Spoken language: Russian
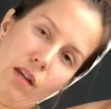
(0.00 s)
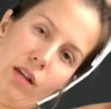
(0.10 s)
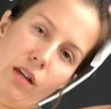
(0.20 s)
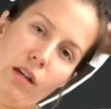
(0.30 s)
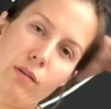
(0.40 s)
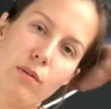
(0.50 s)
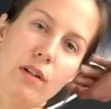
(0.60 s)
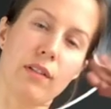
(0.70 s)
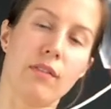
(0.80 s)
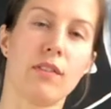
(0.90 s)
И
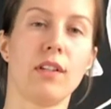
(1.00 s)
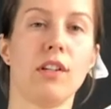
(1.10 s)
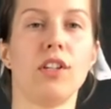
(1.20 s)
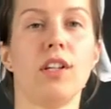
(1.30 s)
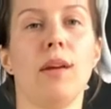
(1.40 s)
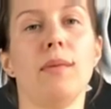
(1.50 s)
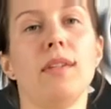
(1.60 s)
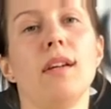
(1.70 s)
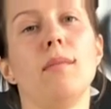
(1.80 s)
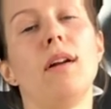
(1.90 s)
аккуратно
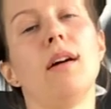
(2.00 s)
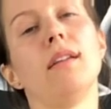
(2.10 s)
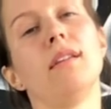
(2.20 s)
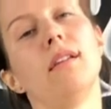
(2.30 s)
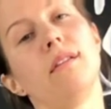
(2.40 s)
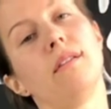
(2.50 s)
возвращаемся обратно.